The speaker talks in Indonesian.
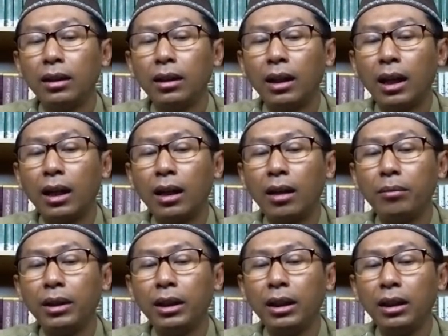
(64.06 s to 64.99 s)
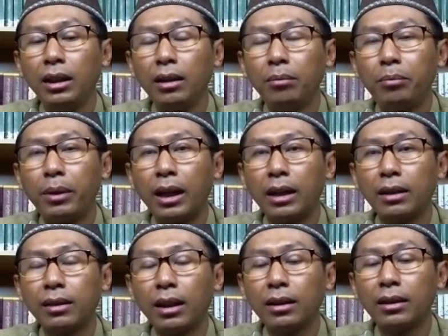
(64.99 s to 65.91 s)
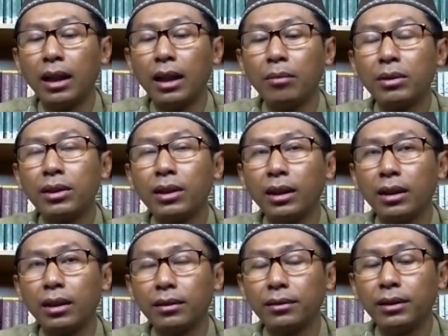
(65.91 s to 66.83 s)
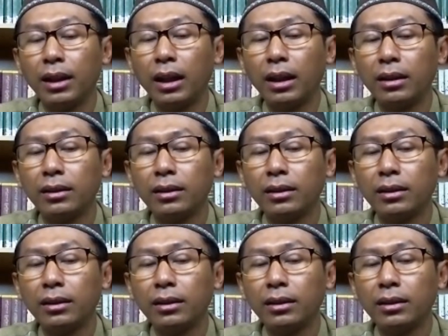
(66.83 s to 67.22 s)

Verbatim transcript: nagam ini berasal dari Mesir ya,